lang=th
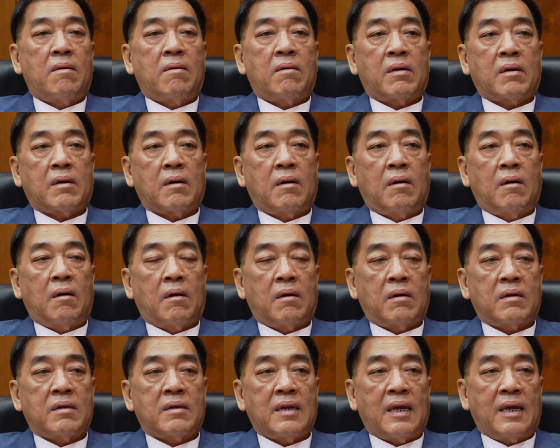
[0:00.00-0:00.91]
แล้วก็
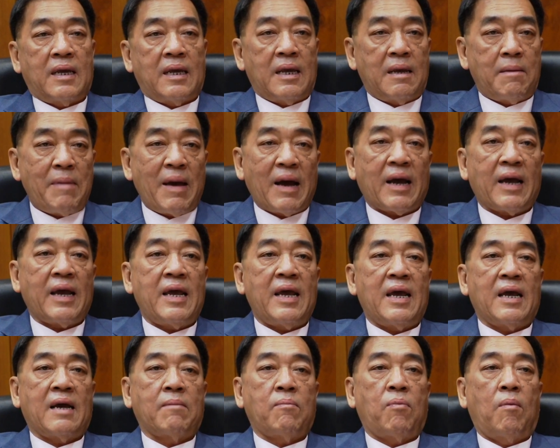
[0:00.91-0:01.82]
ใน a b a c เอ
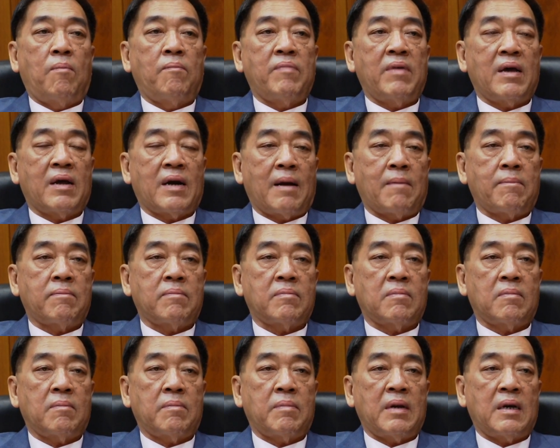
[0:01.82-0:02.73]
งผมได้รับ
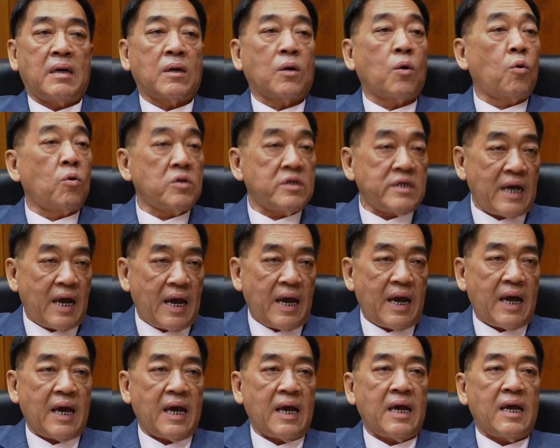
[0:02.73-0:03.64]
เป็นโคแช
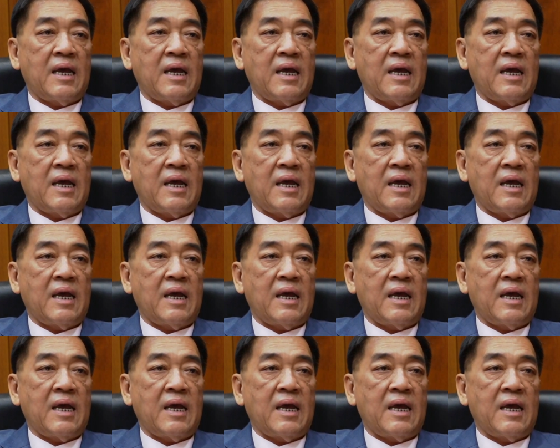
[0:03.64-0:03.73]
ร์